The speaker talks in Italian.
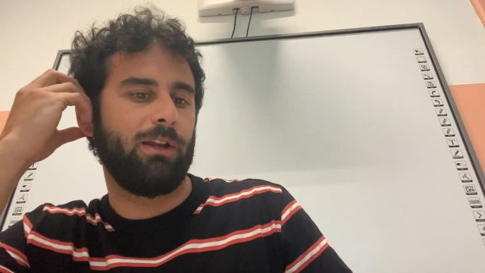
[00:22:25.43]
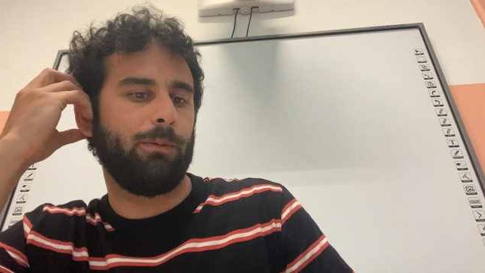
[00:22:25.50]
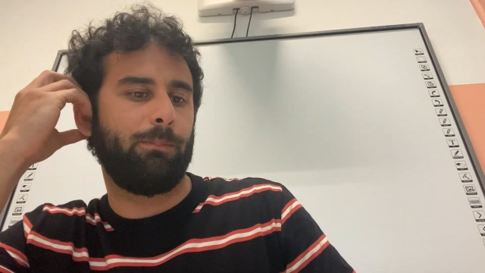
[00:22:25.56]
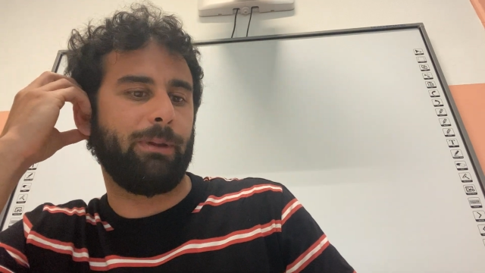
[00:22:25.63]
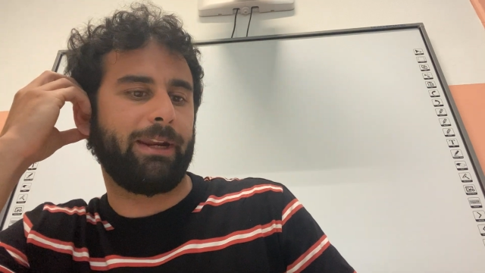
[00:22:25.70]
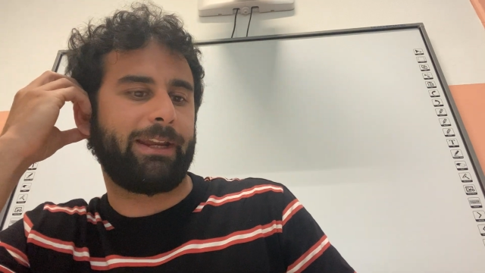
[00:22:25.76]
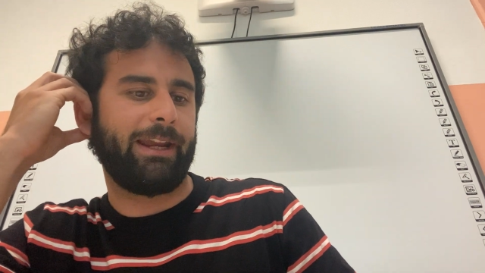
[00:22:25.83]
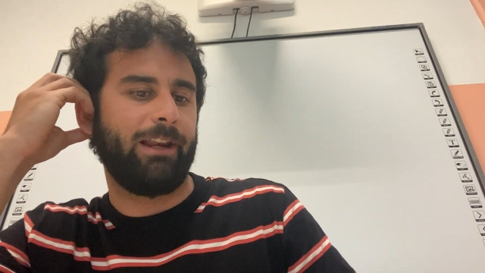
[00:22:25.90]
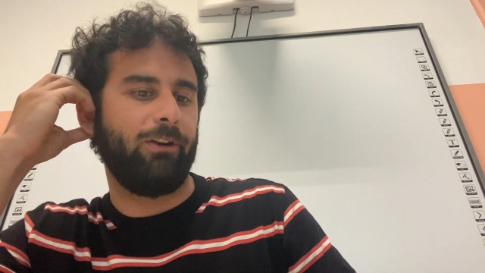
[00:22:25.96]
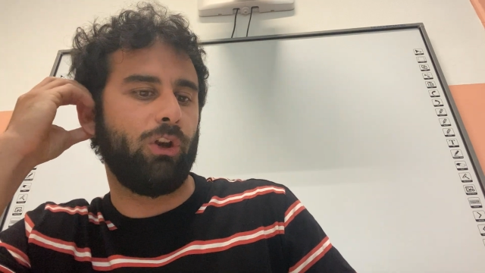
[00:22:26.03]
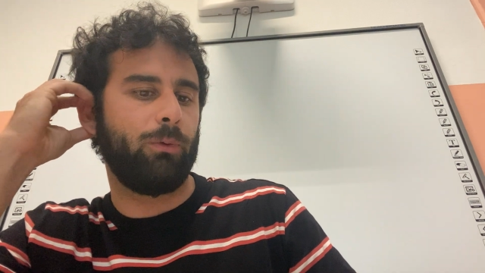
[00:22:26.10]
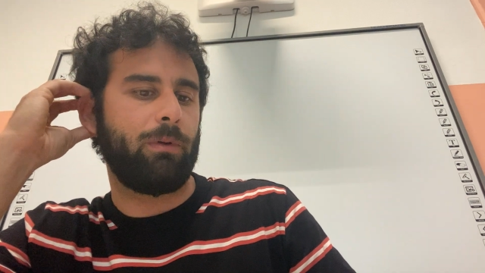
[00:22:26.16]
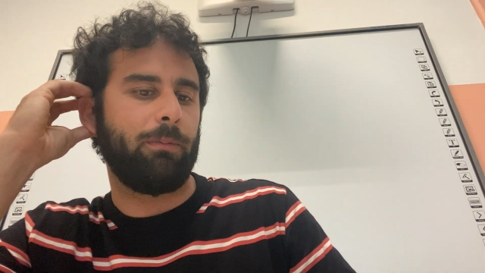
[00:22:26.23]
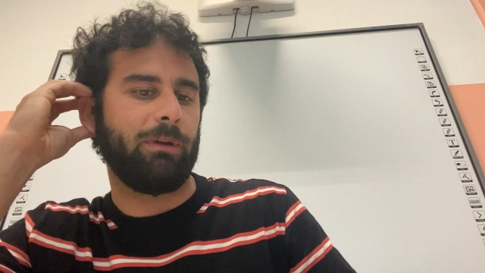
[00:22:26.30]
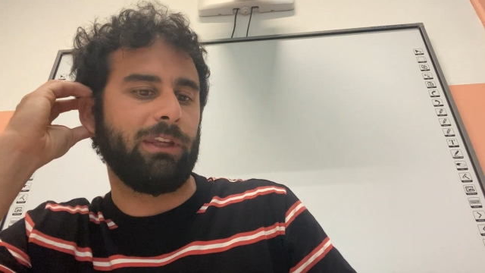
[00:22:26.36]
perché il
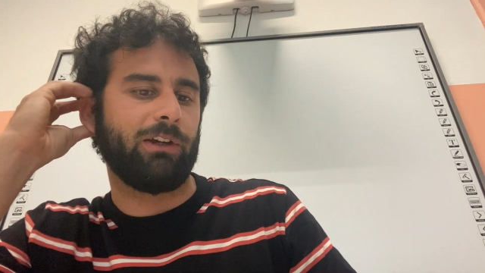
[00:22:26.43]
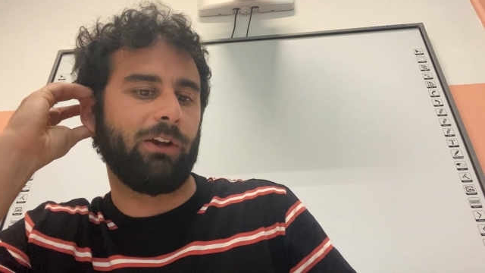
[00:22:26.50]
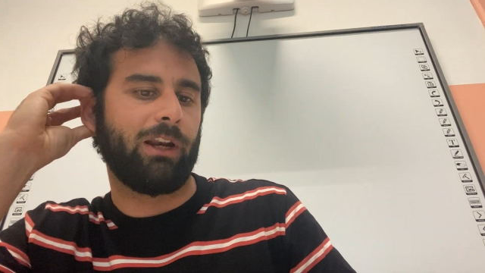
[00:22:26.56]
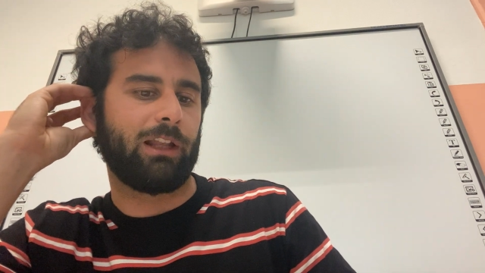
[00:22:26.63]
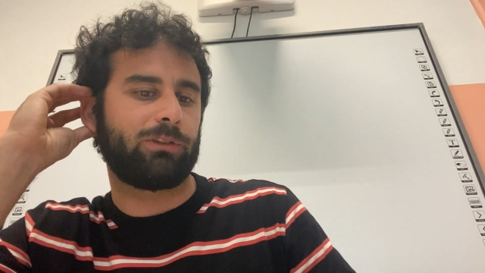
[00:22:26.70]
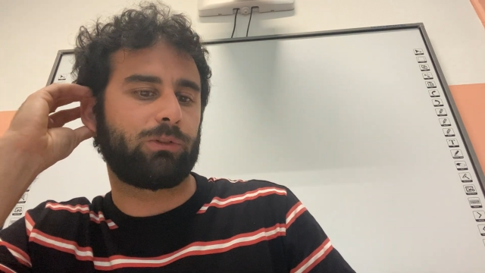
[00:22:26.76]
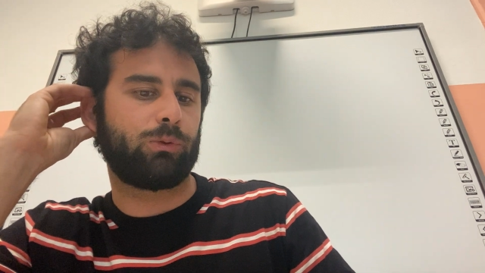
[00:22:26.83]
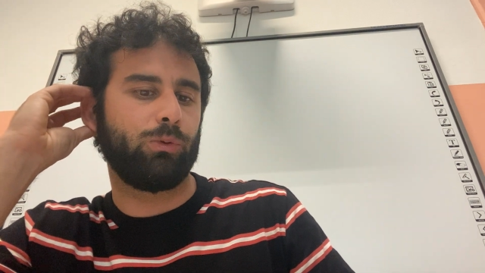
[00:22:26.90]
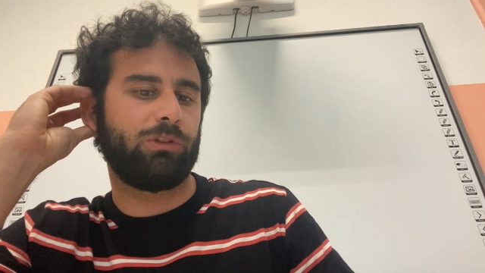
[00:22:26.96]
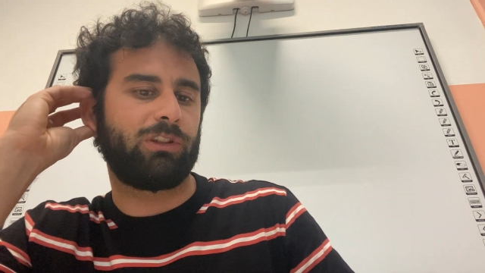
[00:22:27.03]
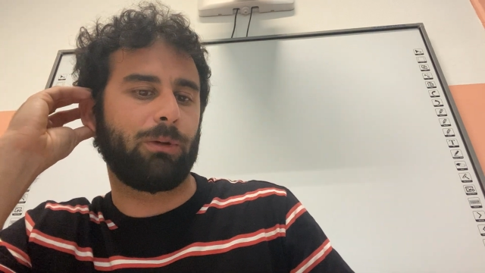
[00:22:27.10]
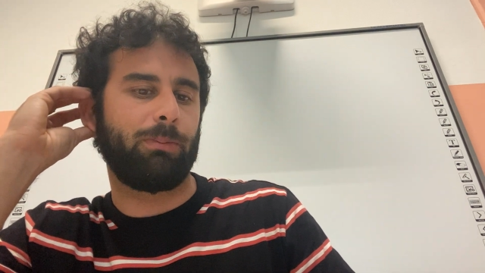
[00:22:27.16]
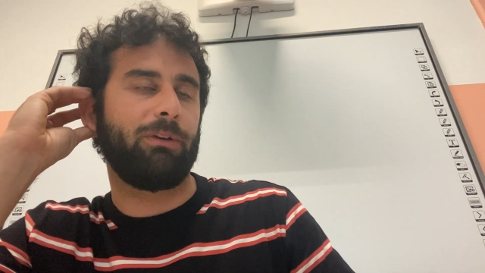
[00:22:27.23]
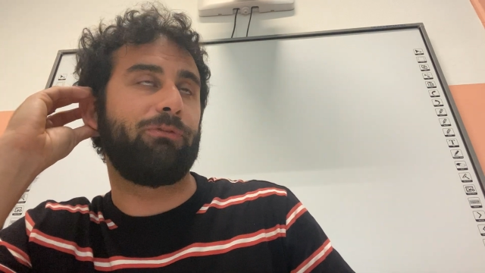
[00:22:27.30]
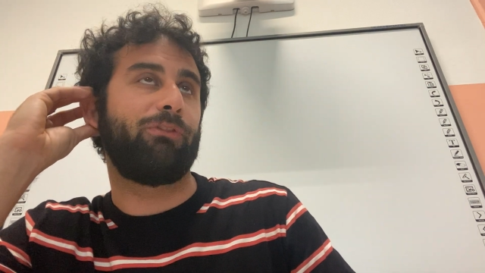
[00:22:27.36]
nome mio e
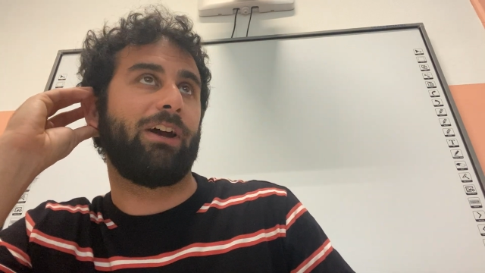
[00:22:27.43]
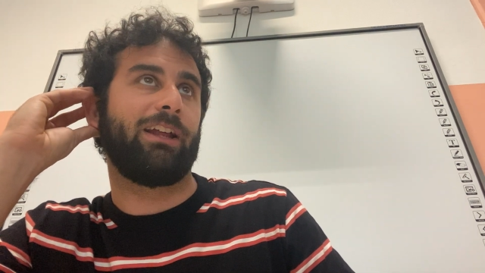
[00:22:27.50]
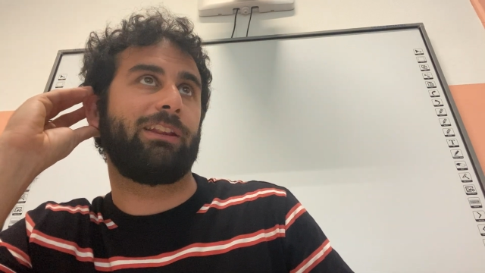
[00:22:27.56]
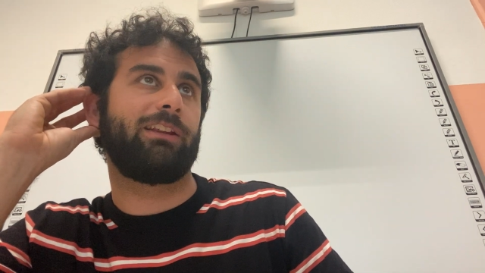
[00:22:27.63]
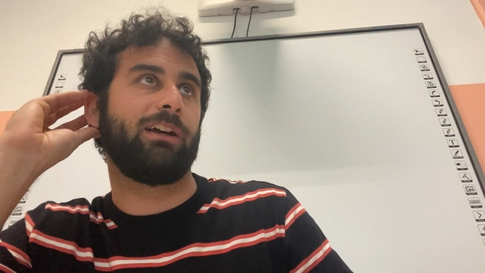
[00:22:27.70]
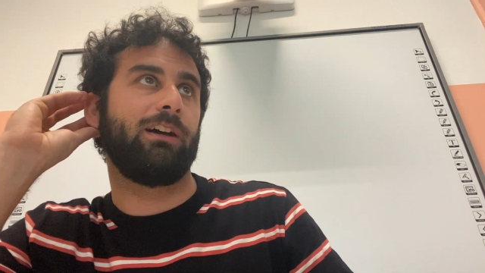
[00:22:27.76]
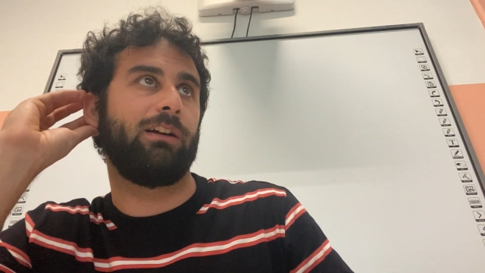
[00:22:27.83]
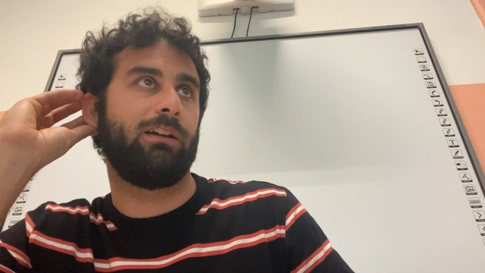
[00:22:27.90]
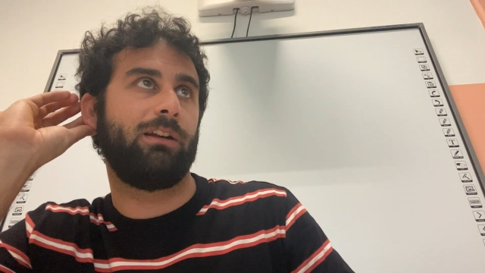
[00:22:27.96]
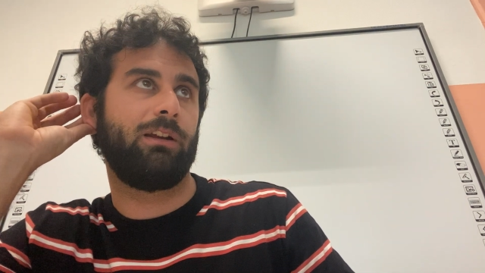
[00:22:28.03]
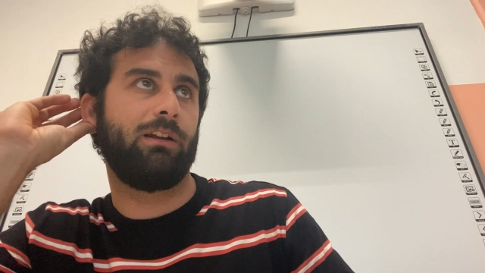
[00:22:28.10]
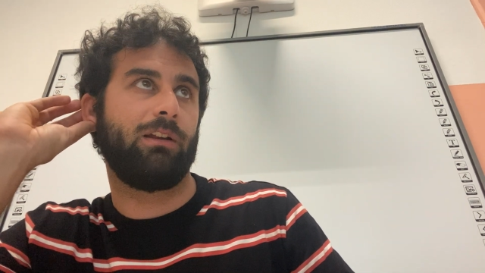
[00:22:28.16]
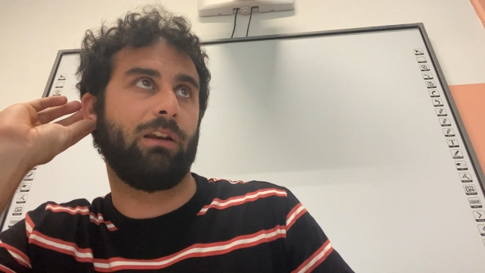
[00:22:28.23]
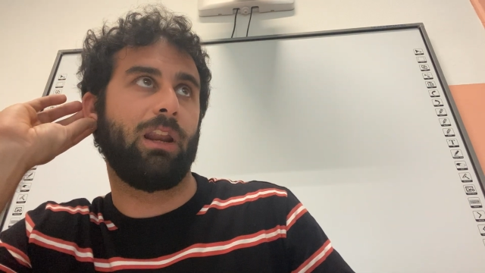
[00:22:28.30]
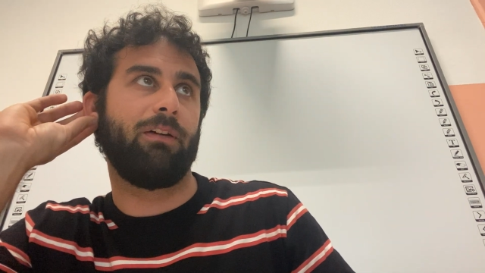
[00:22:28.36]
l'astuzia perfetta
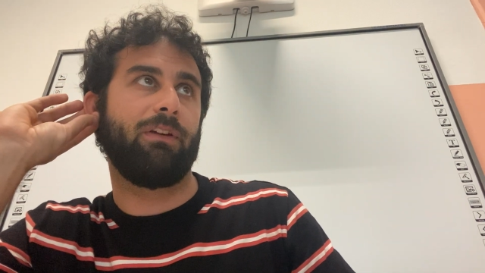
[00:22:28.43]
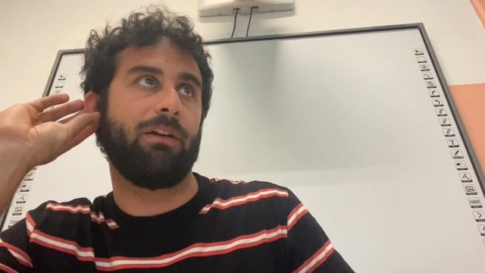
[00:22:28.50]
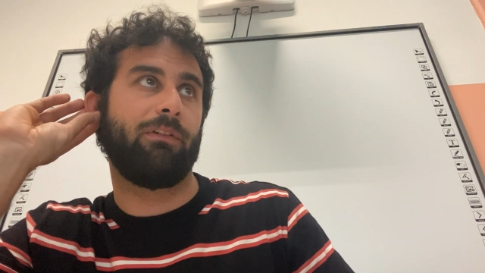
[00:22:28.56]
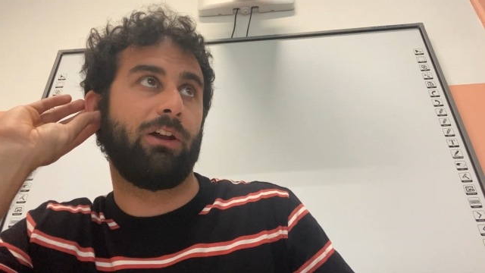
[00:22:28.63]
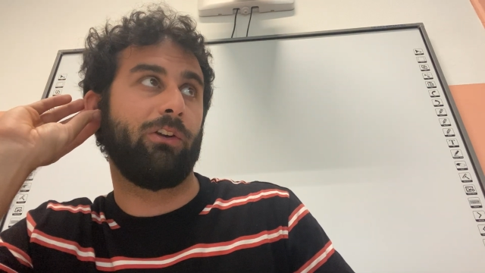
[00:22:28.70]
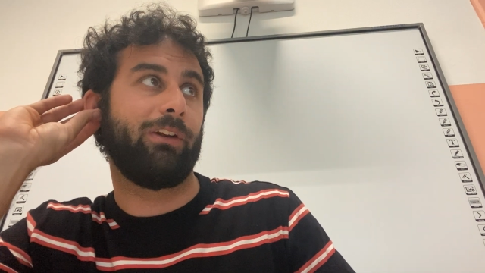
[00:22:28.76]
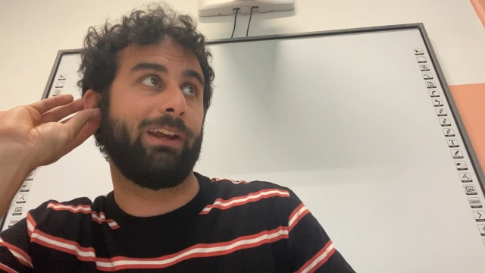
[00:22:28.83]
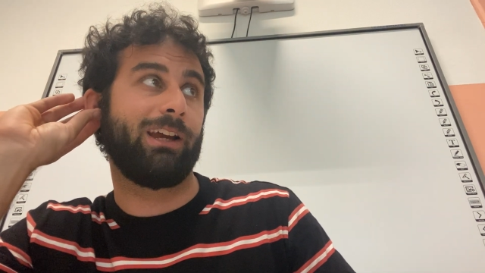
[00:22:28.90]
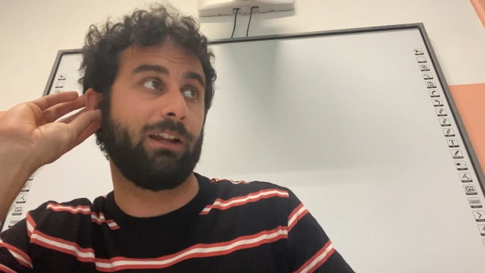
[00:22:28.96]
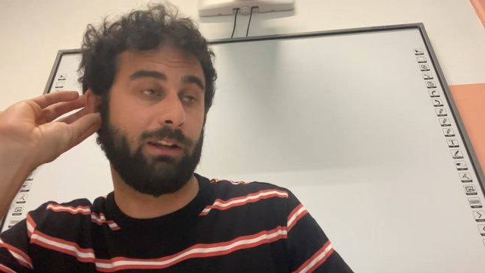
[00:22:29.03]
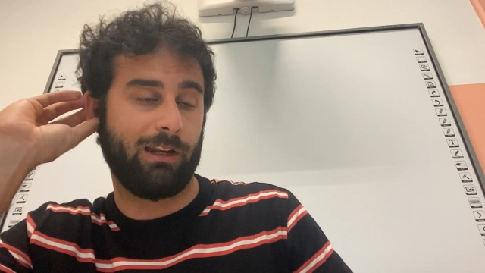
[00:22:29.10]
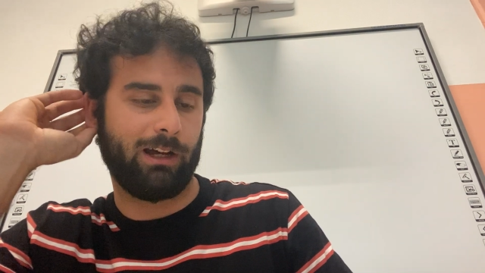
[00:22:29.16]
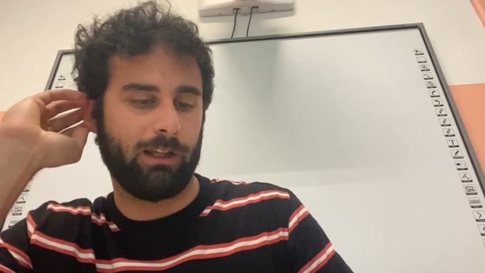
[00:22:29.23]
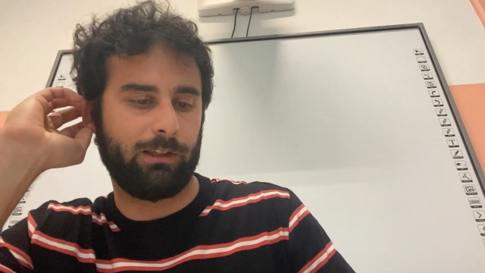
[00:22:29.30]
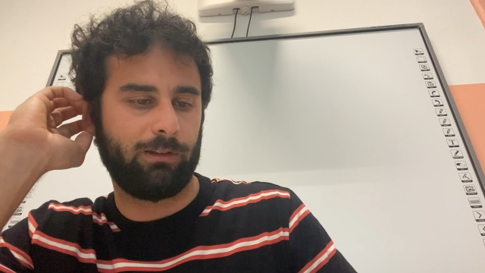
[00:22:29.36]
l'avevano
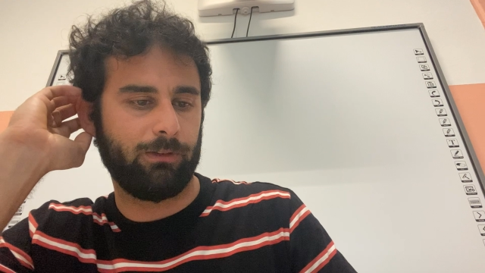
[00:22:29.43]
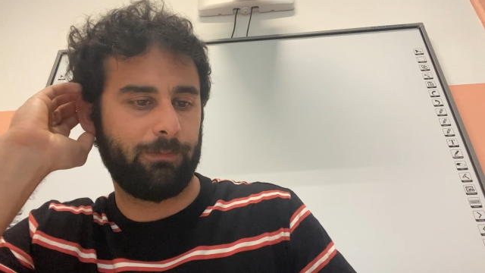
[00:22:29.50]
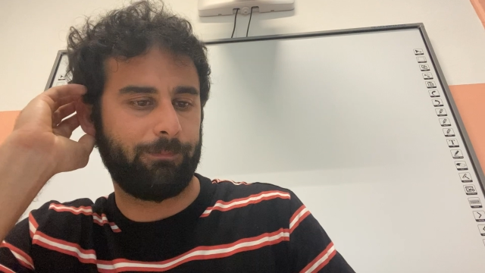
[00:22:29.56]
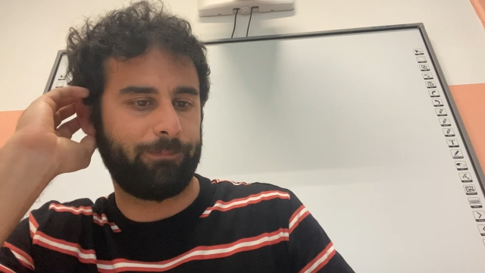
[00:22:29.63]
ingannato.